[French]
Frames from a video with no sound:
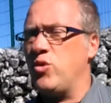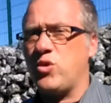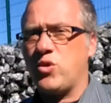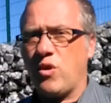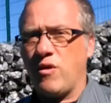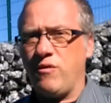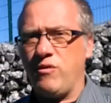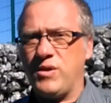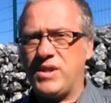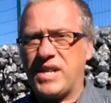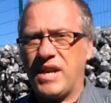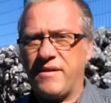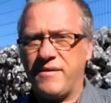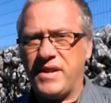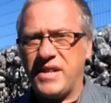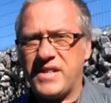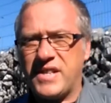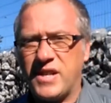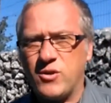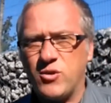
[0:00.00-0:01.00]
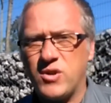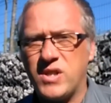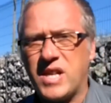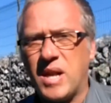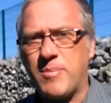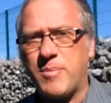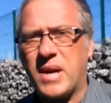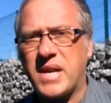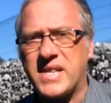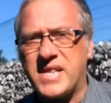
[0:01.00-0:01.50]
tout ce que vous savez, c'est
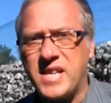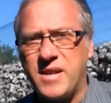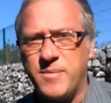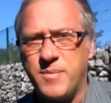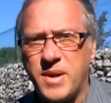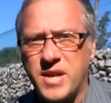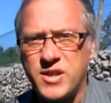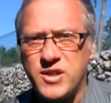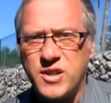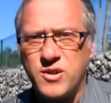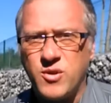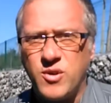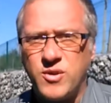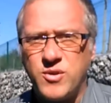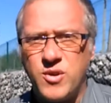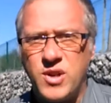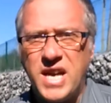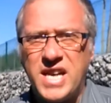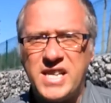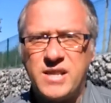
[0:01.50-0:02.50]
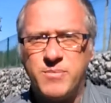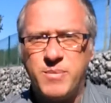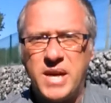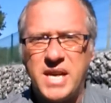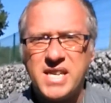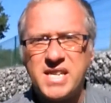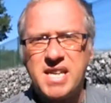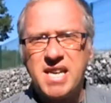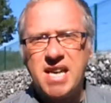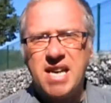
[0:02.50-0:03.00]
juste la partie immergée de,
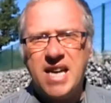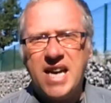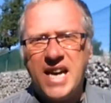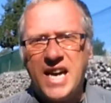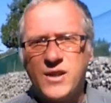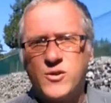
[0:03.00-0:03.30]
l'iceberg.